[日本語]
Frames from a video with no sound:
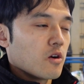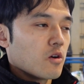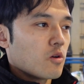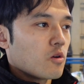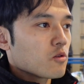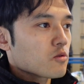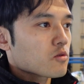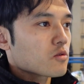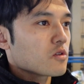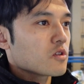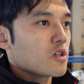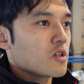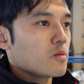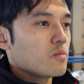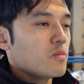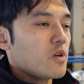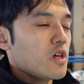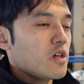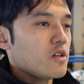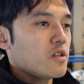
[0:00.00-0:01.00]
本当に
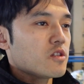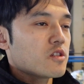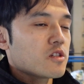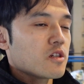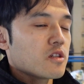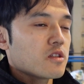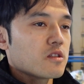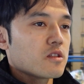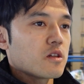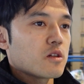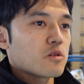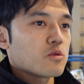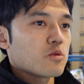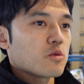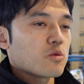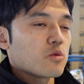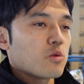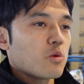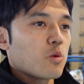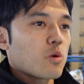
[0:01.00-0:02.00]
メインチャンネル
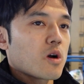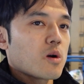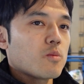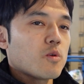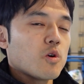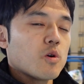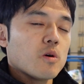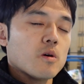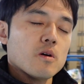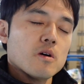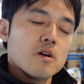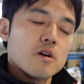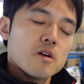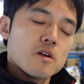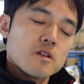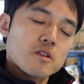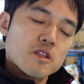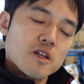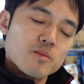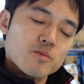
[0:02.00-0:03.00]
の動画も
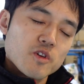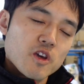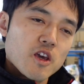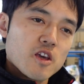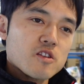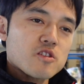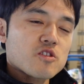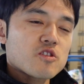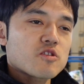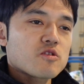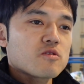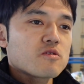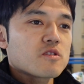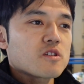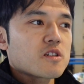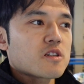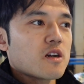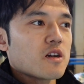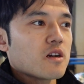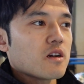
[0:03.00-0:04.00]
多分編集
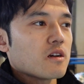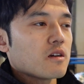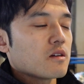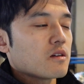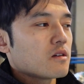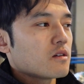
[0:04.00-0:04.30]
時間